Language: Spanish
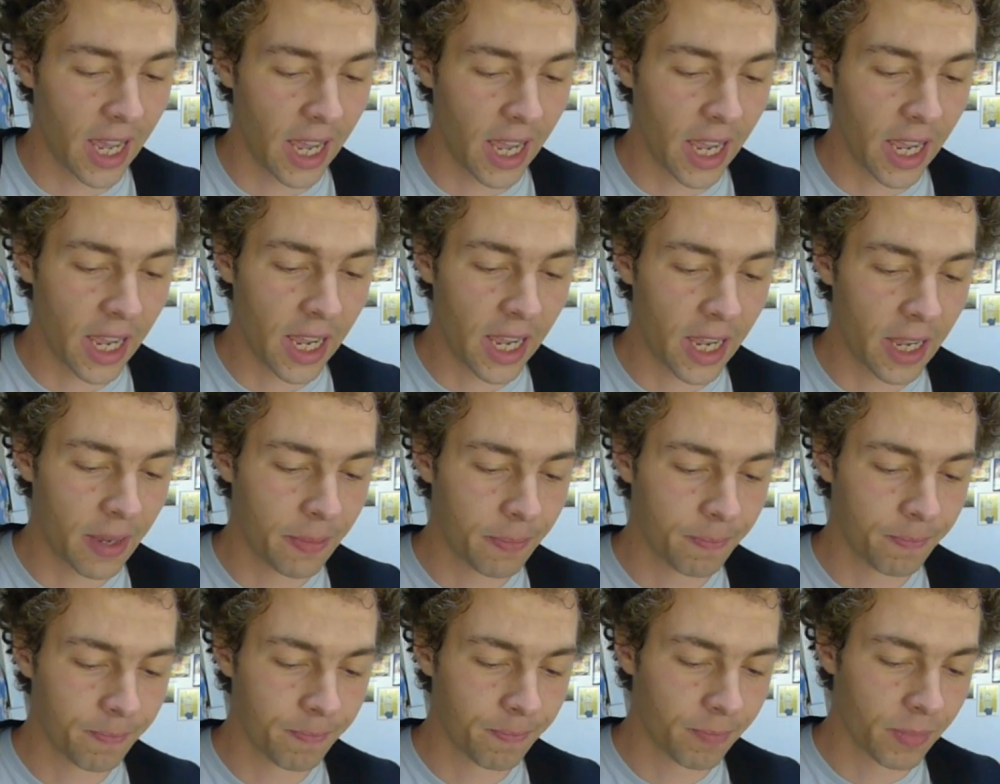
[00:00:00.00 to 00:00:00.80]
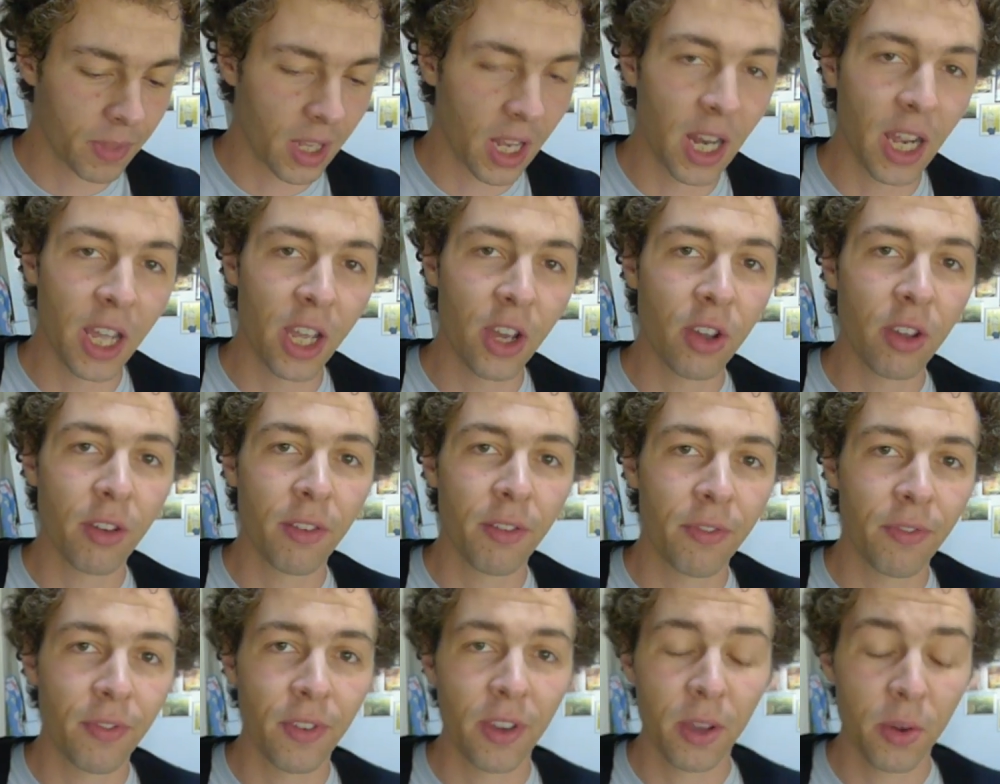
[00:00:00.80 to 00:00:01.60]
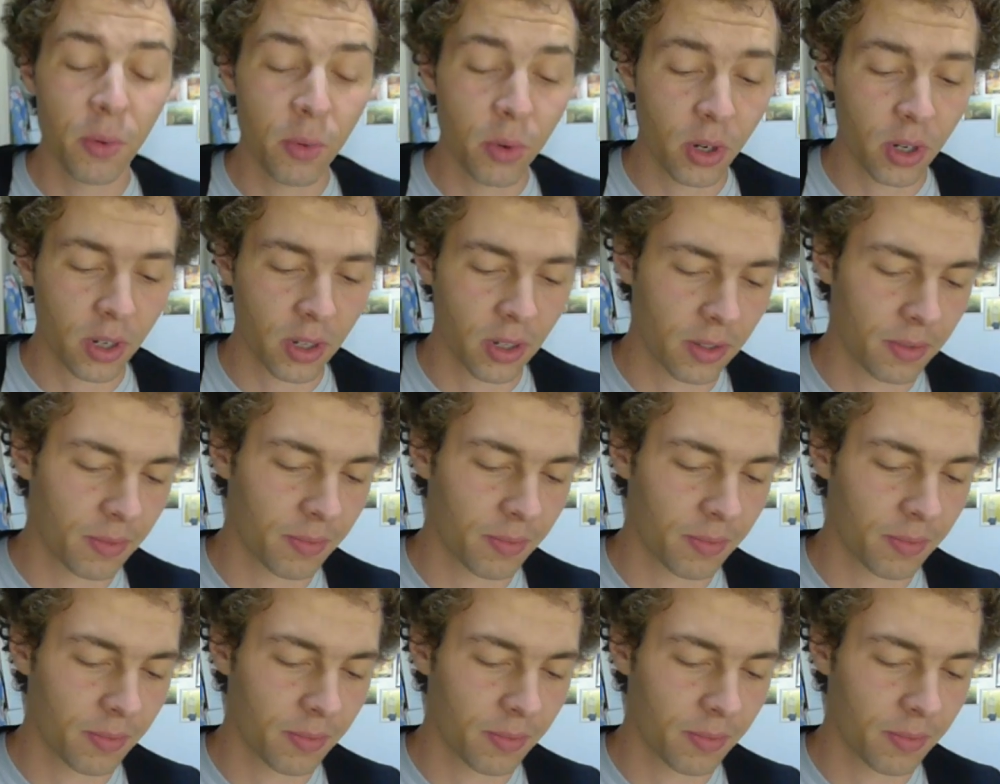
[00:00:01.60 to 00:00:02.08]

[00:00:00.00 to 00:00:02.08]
Em, leí hoy en Facebook